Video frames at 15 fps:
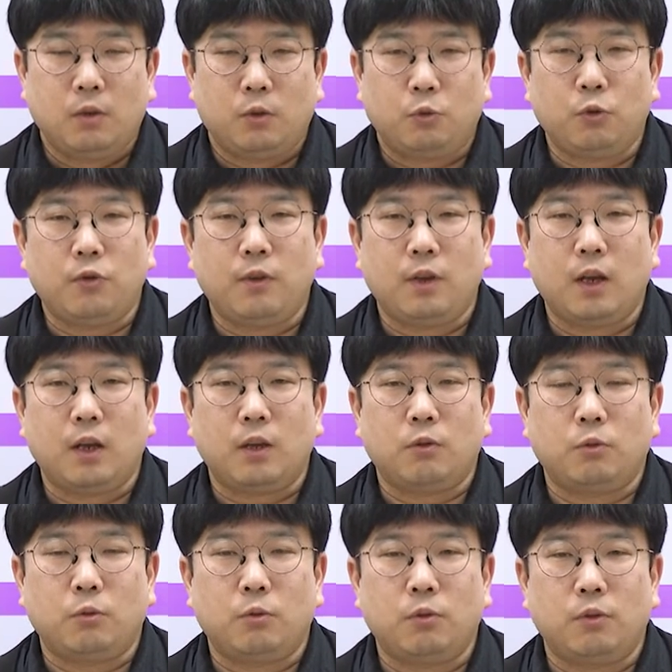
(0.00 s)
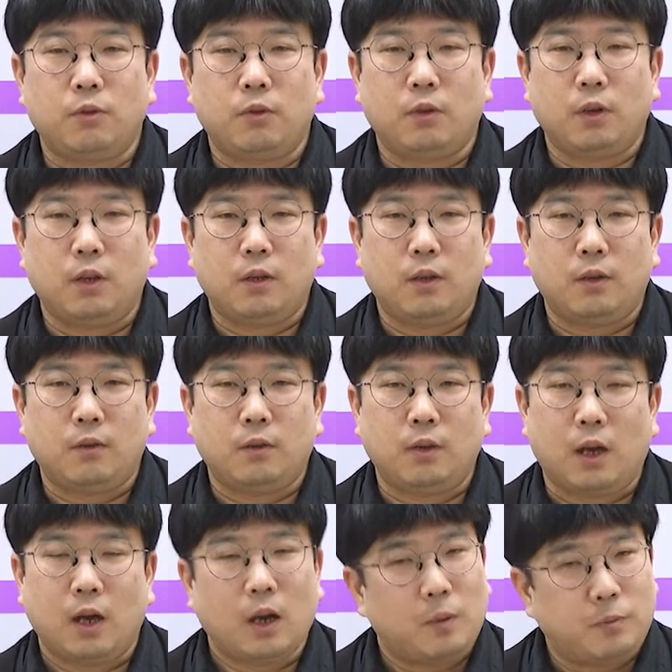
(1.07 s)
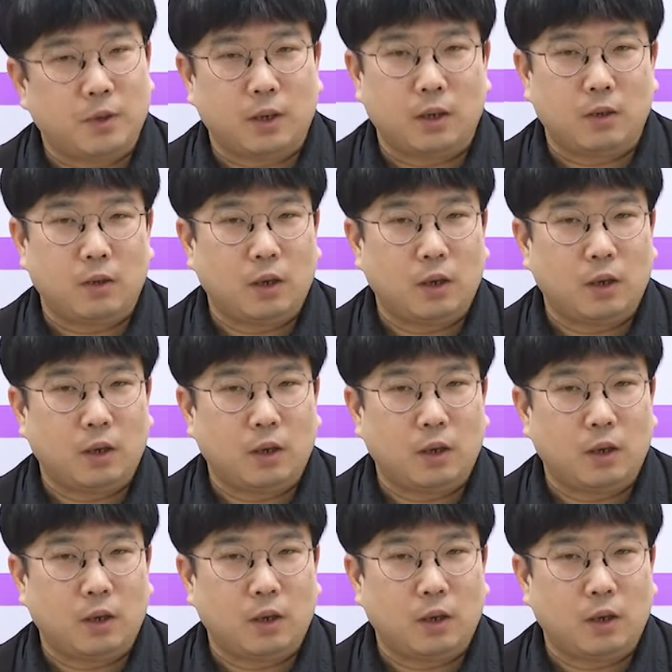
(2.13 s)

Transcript: 도시 계획이 들어오는 지역에 대해서는 아깝잖아요.